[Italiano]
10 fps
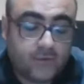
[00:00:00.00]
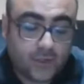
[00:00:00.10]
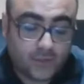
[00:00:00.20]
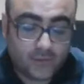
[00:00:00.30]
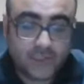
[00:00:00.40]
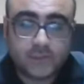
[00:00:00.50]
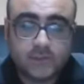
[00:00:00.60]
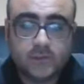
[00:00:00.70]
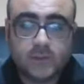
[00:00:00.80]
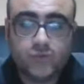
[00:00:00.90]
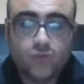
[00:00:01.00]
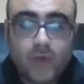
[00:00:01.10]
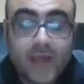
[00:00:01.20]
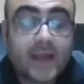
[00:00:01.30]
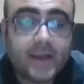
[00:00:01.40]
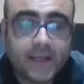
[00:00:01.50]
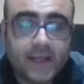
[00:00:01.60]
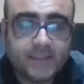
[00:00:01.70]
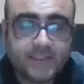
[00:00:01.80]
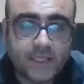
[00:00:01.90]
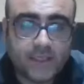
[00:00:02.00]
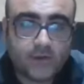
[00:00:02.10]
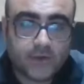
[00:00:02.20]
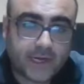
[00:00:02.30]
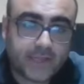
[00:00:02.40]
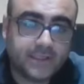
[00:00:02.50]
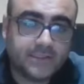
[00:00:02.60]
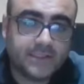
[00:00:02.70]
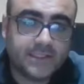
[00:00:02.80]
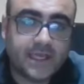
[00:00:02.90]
in questi due anni che insegno radiestesia